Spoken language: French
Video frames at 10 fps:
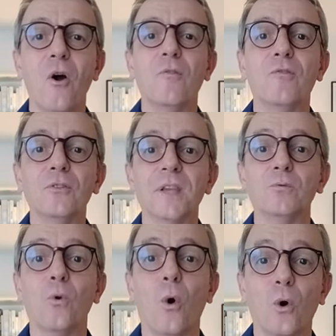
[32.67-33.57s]
venez
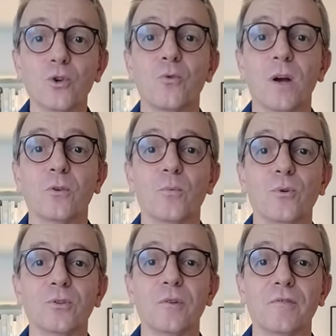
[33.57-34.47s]
nous rejoindre
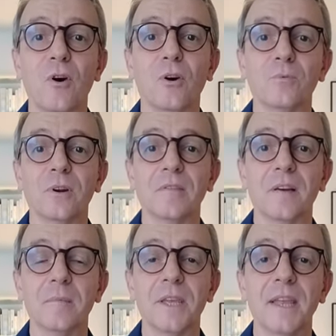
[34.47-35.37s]
pour ce forum de la
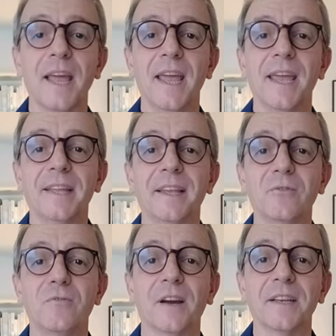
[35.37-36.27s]
famille et
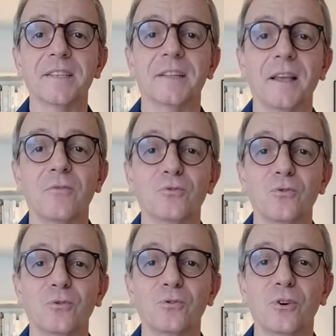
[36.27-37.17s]
découvrir cette
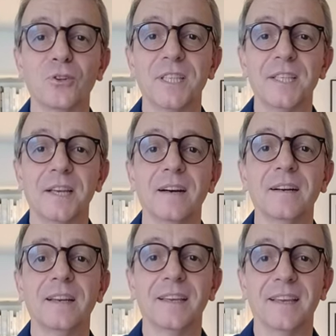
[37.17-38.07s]
aventure du quotidien
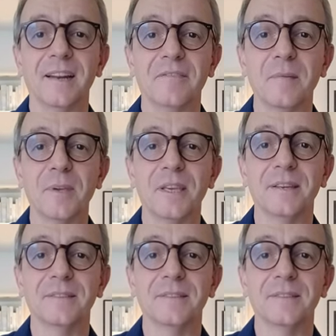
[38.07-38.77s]
qu'est la famille.